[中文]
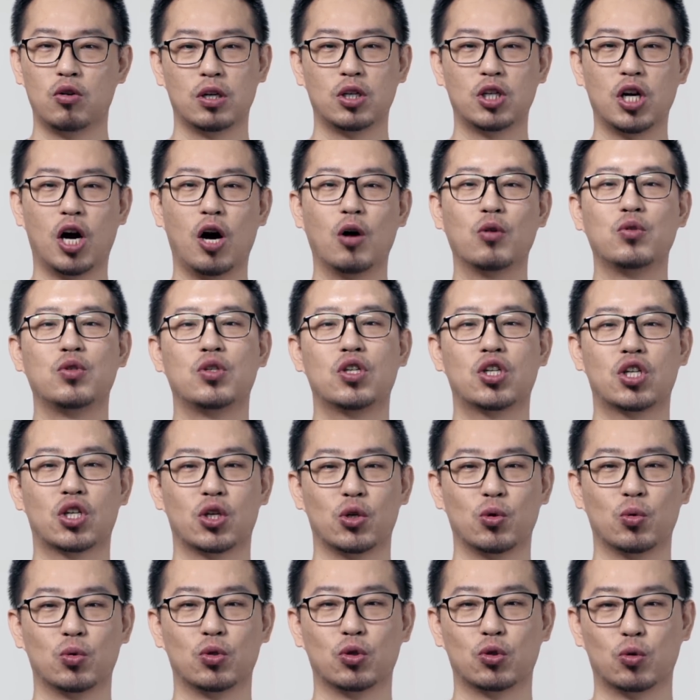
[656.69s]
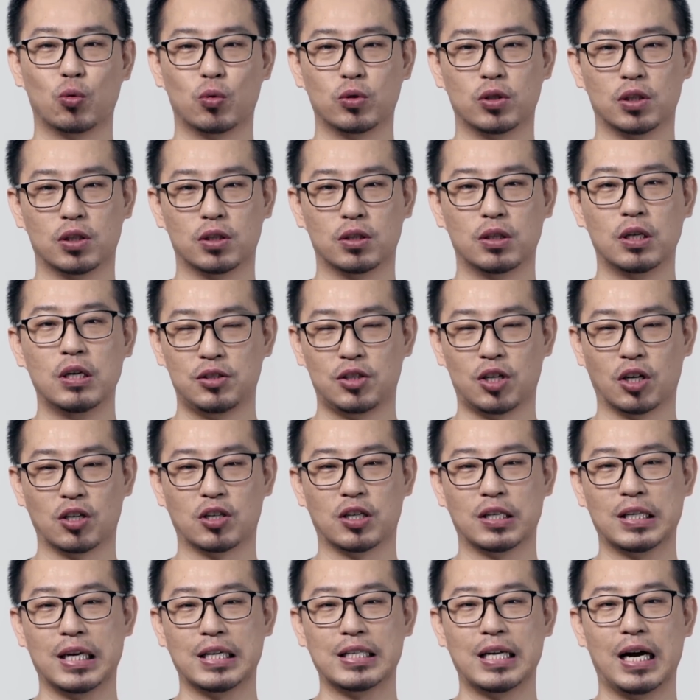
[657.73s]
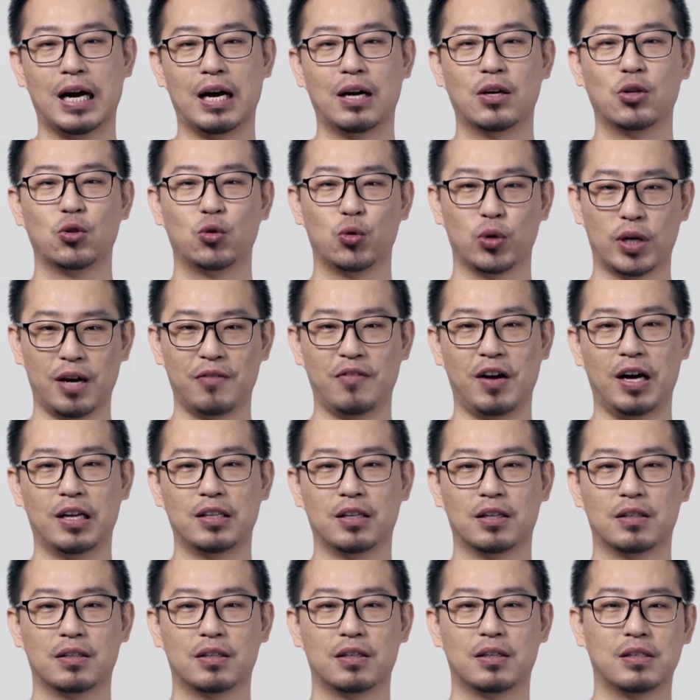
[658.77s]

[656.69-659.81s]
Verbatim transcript: 超级实用的功能等着大家去开发呢。